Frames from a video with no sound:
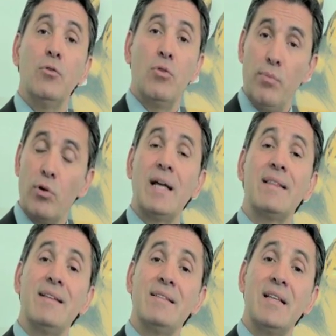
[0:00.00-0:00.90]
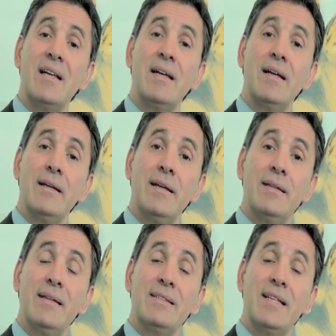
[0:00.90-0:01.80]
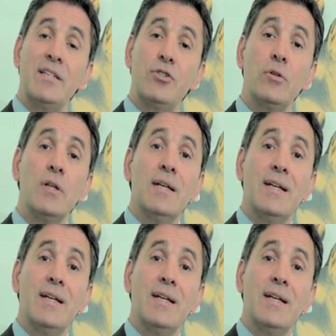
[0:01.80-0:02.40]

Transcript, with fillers: Lo importante de, esta, eh, de este hecho